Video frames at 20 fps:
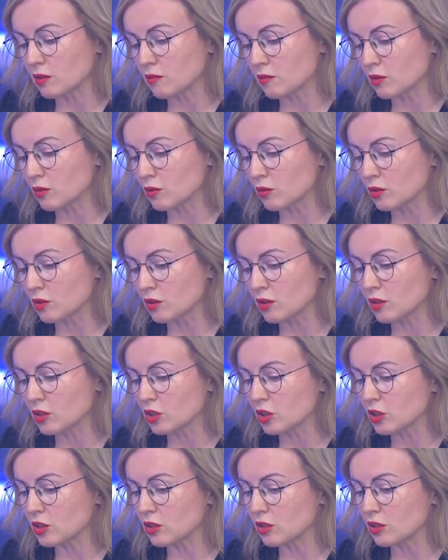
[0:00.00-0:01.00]
2 статьи
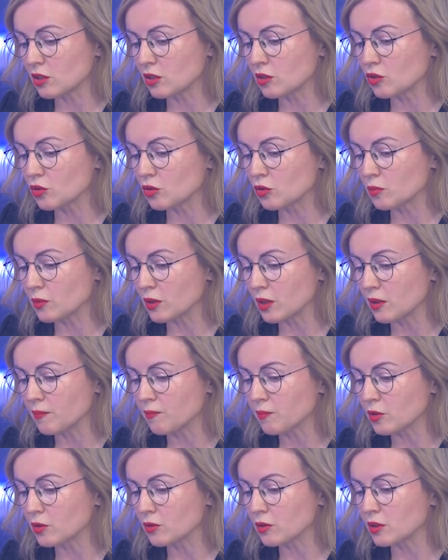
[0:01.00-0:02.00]
6 со значком 3
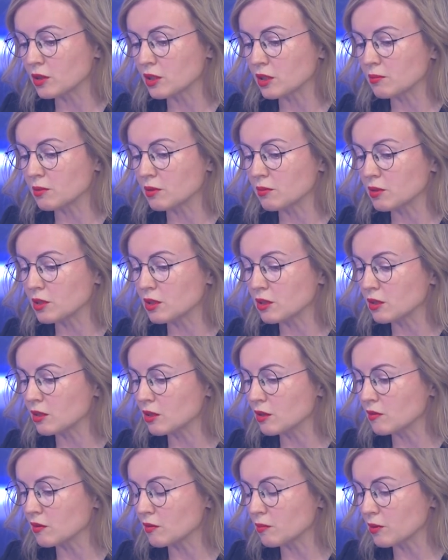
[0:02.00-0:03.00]
Кодекса об
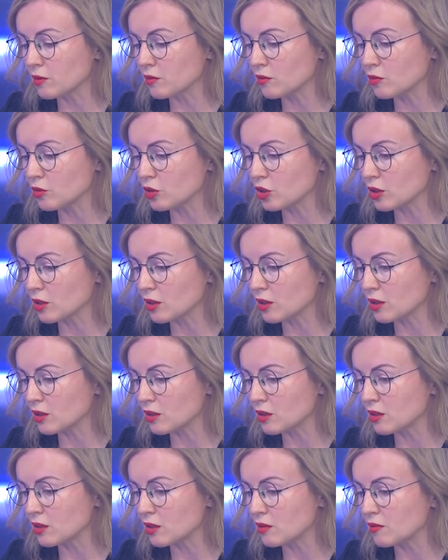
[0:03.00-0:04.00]
административных правонарушениях
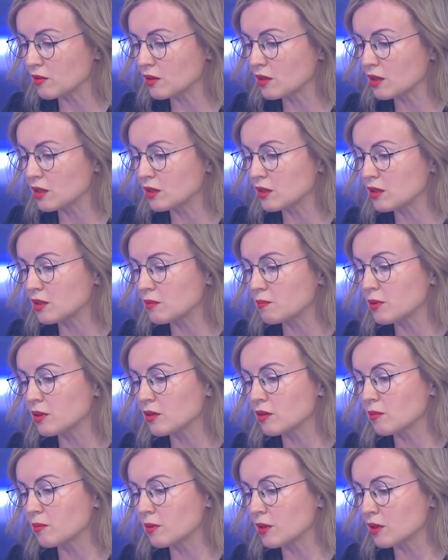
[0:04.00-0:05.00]
Российской Федерации с 1
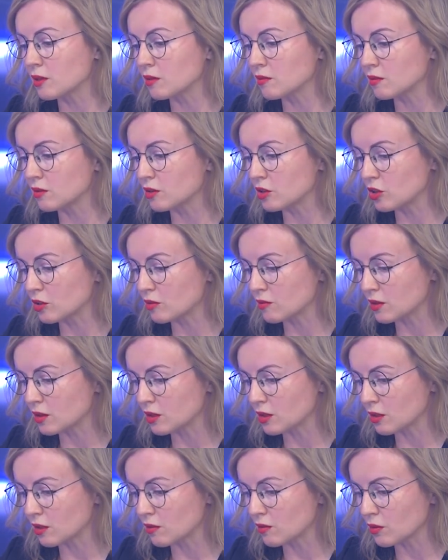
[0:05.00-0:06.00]
апреля
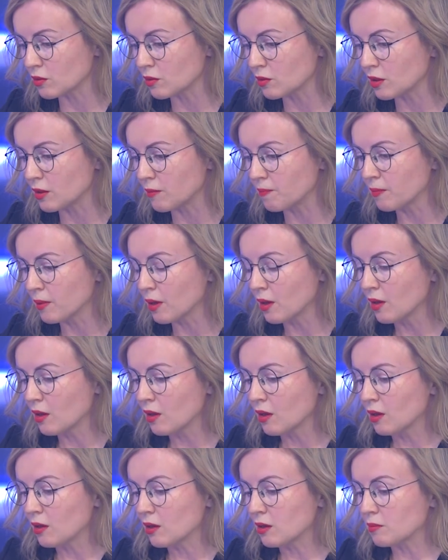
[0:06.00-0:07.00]
2020 года
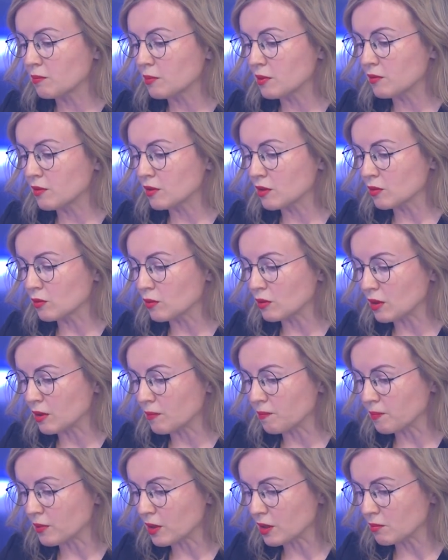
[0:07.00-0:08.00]
э,
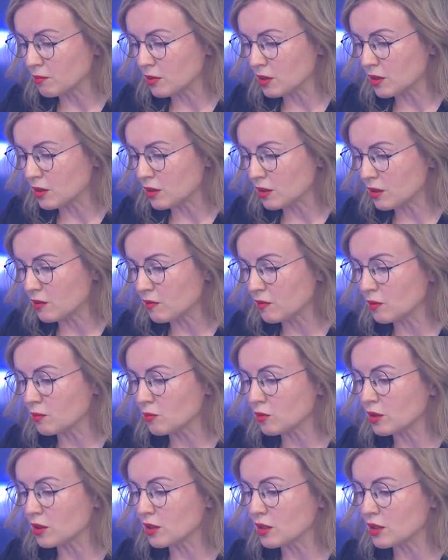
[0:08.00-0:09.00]
подвергнуто административному
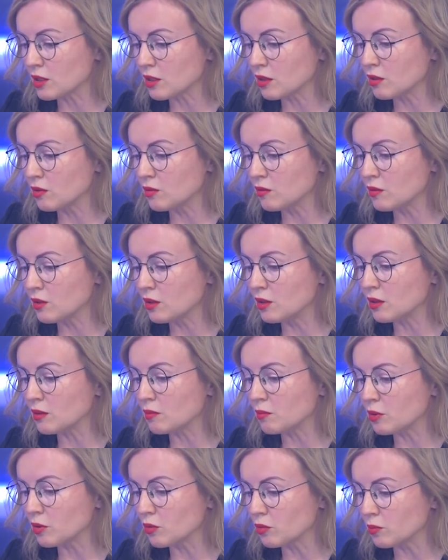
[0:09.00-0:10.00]
наказанию в виде
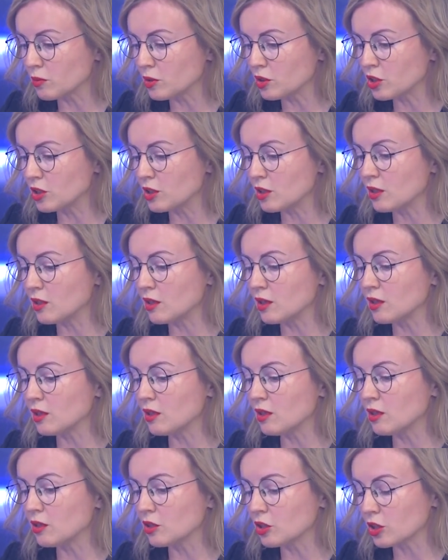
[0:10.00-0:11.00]
предупреждения
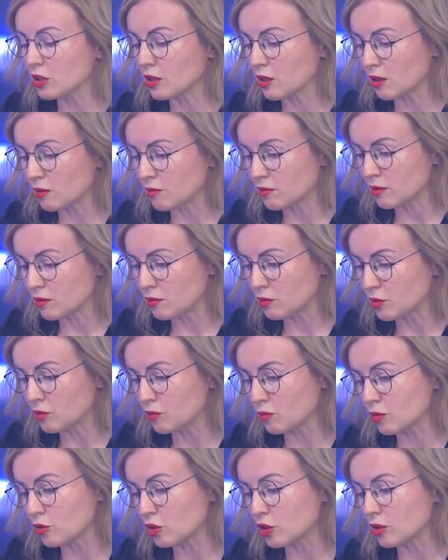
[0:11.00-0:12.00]
и штрафа
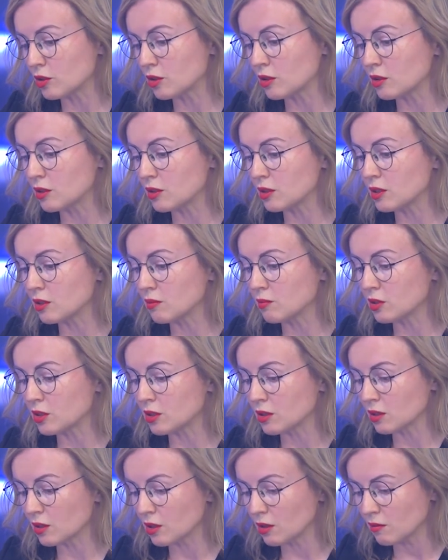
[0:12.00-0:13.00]
всего
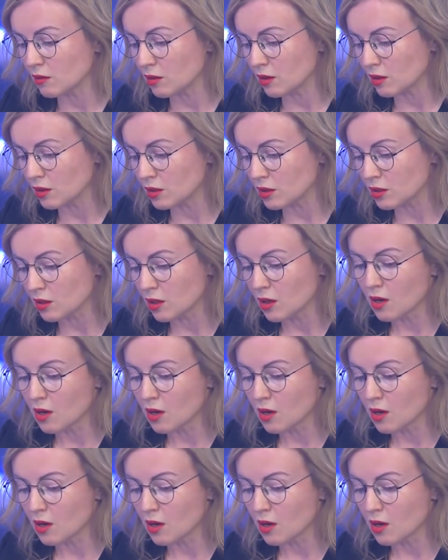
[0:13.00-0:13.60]
479 лиц,